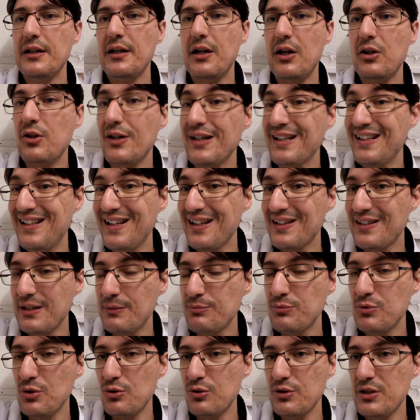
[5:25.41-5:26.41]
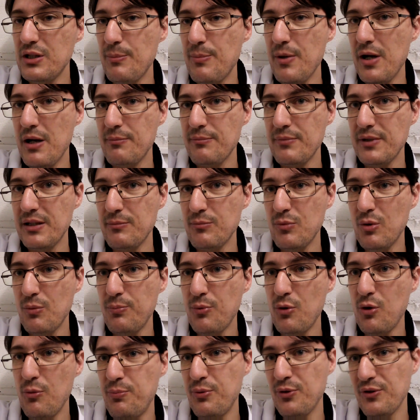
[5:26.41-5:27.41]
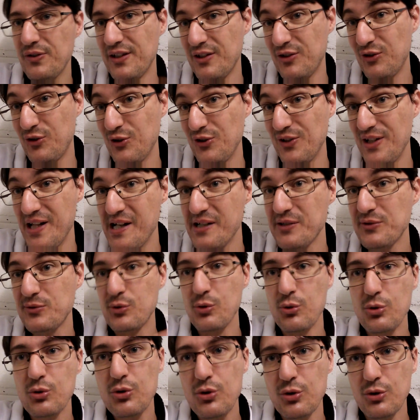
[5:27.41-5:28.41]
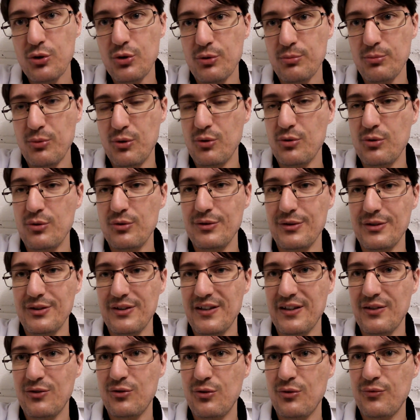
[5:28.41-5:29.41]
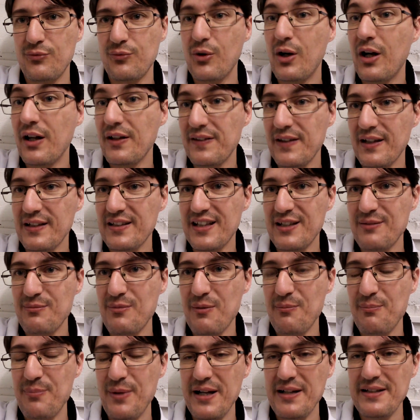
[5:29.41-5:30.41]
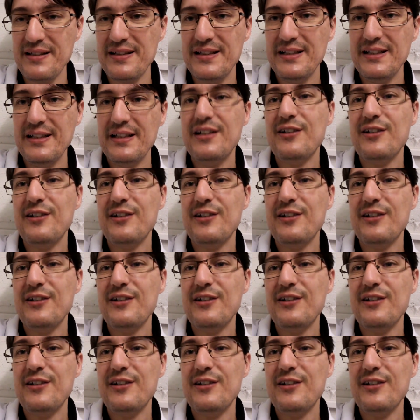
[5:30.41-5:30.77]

Alors, il accepte le débat, mais il me propose dans un an, donc euh, bon, ça se fera certainement pas.